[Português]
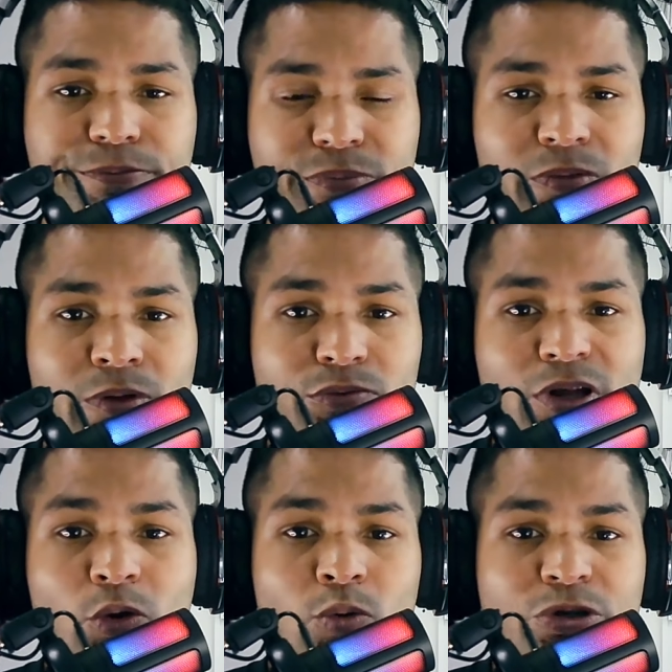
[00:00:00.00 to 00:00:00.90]
não tem
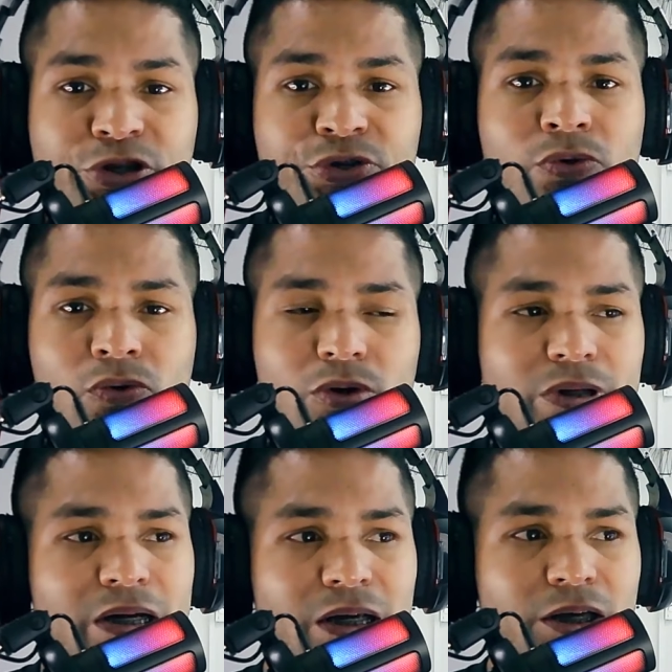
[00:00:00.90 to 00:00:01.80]
como a gente
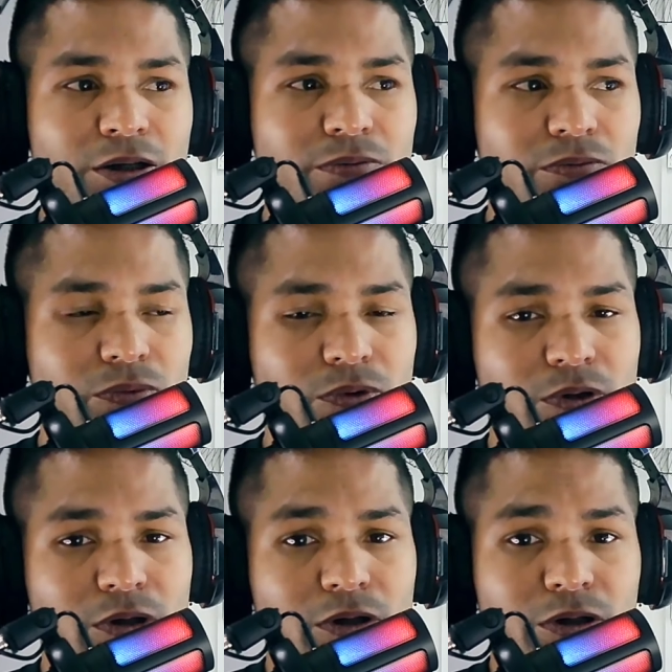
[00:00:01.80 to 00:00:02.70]
concordar, né, querido?
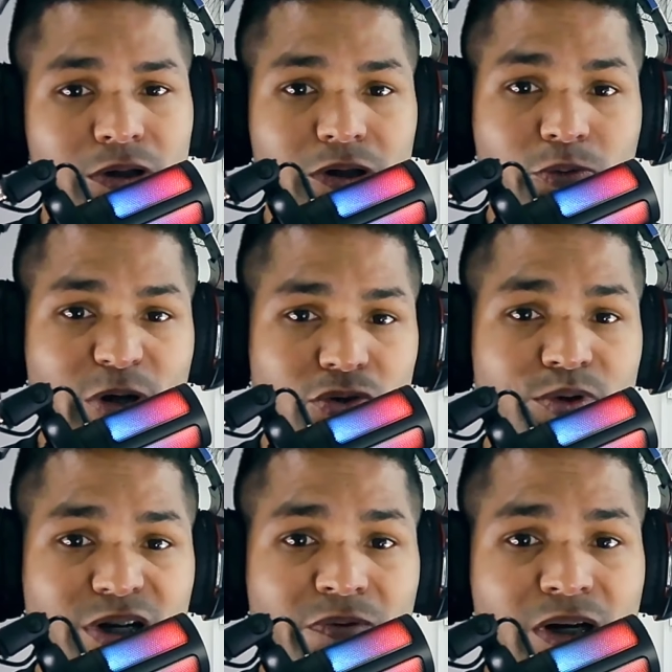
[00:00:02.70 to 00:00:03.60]
E o pastor
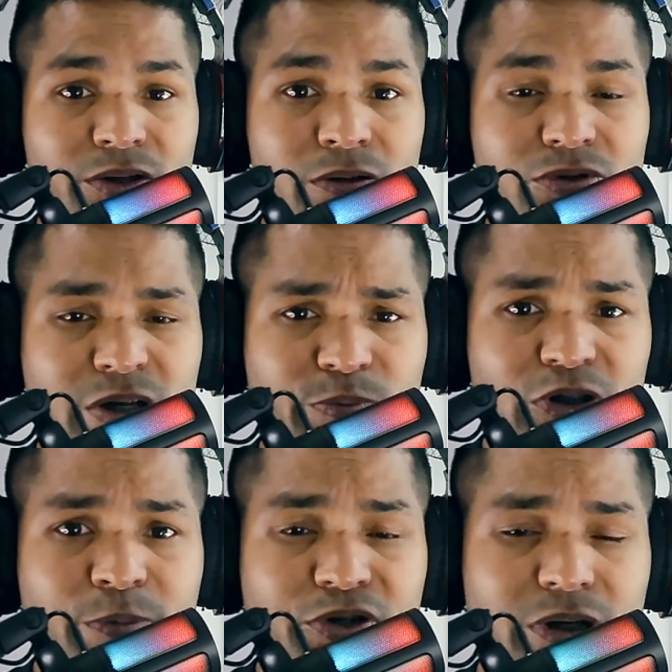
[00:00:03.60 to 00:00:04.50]
André Valadão
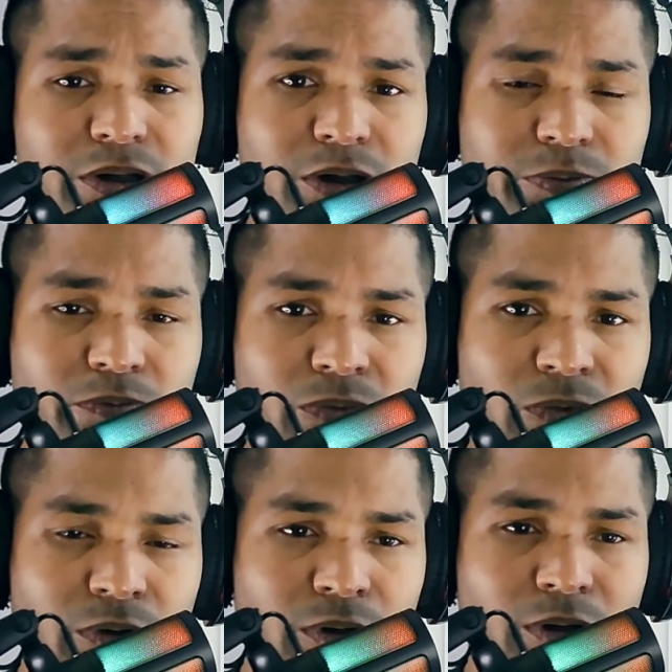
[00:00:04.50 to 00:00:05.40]
simplesmente aqui
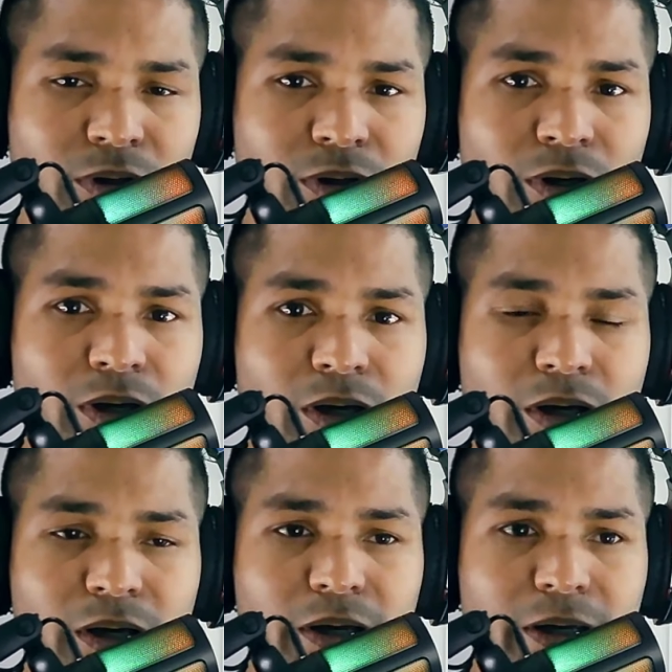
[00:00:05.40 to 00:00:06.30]

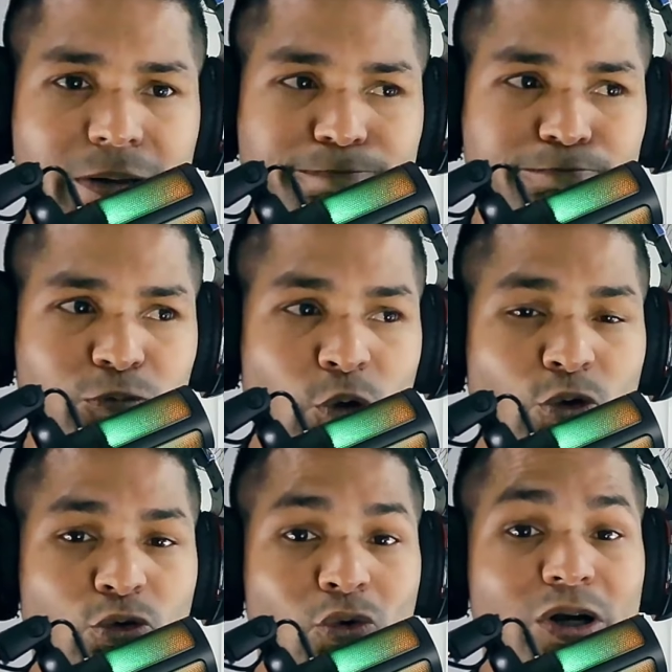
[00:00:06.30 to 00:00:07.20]
é,
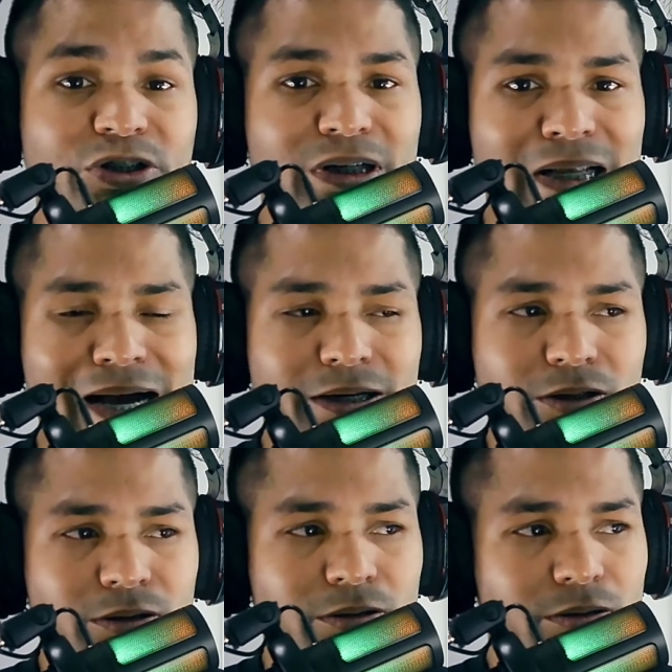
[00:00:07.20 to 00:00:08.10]
colocou as
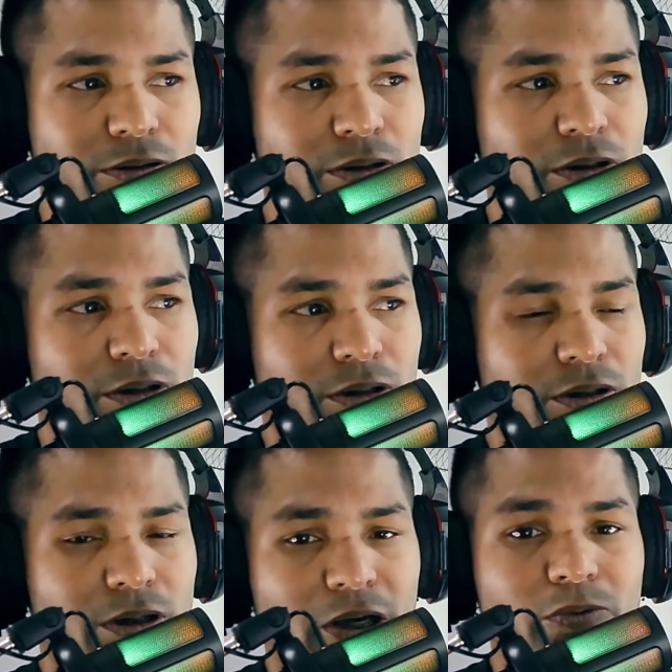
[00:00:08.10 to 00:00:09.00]
claras que
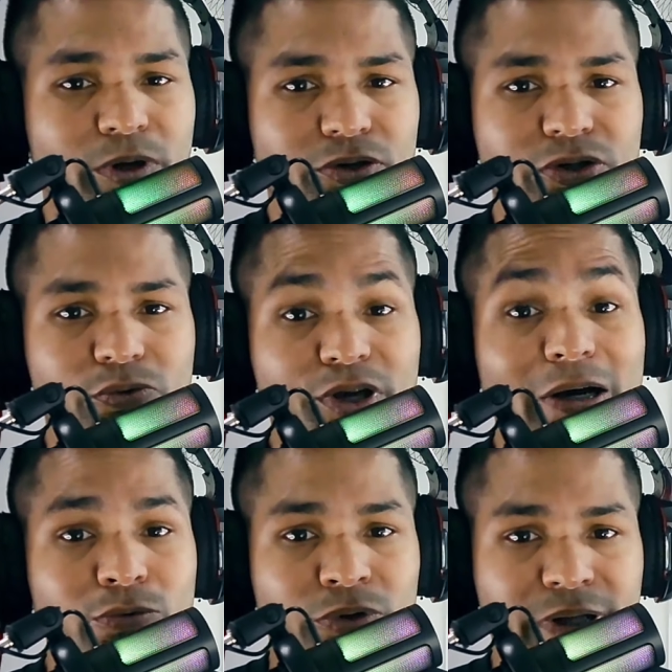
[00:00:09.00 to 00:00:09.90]
realmente o que
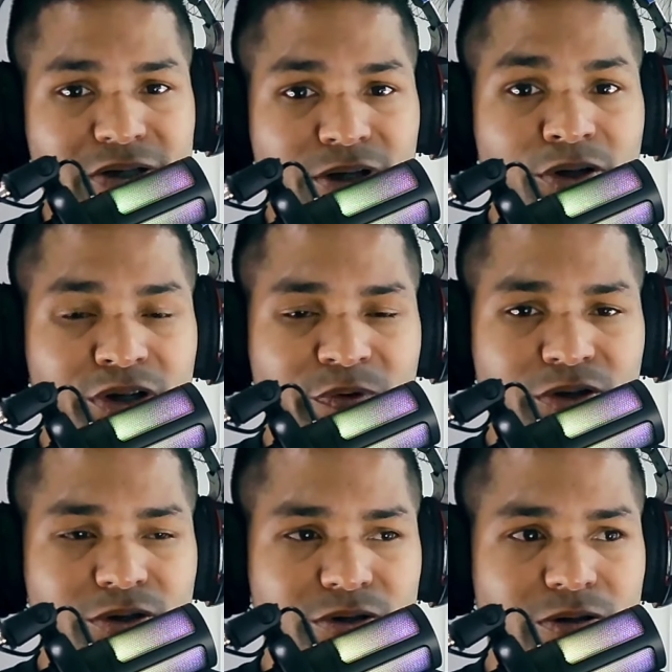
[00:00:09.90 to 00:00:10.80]
acontece dentro da
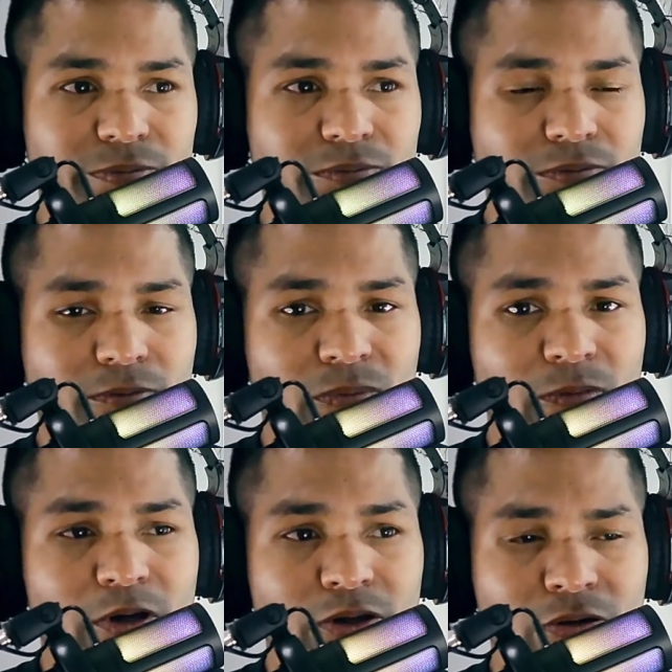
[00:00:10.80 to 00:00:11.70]
Adventista.
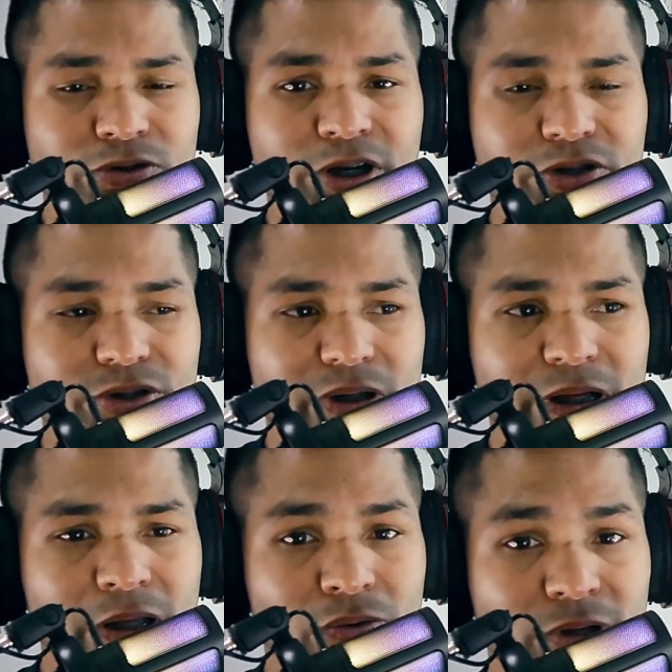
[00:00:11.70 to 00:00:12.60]
Então, gente,
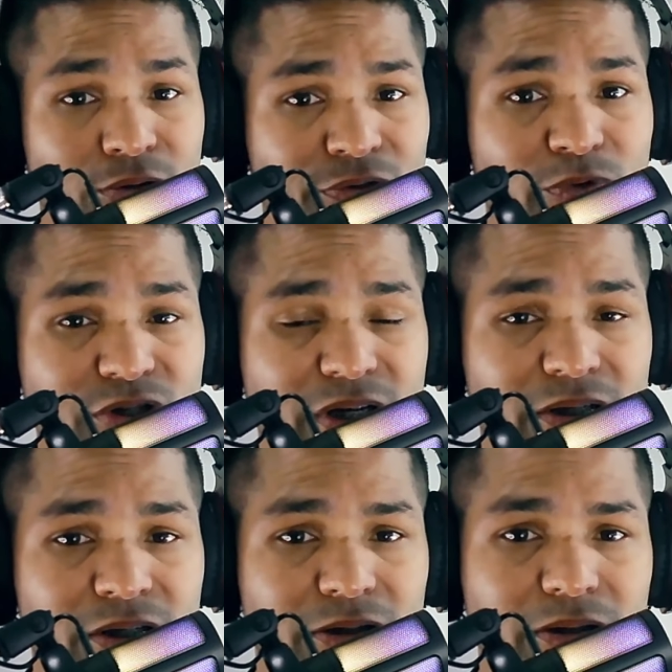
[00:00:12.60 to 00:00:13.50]
eu quero que você
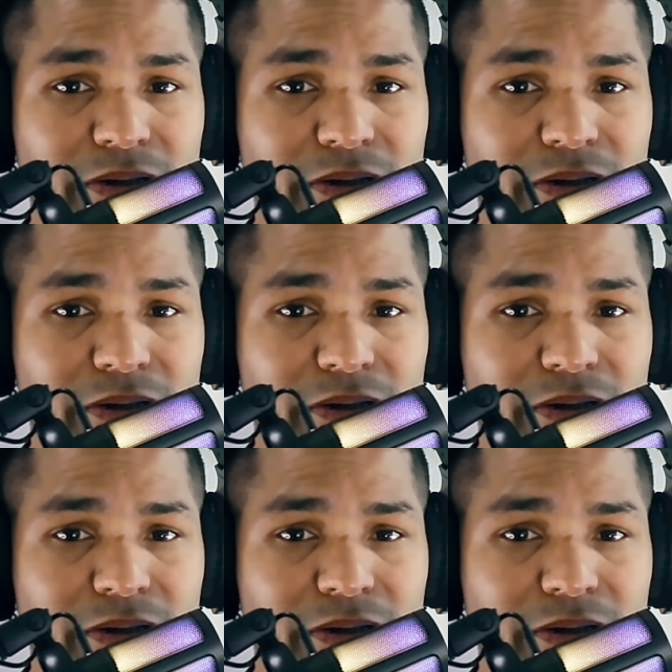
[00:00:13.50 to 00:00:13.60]
aqui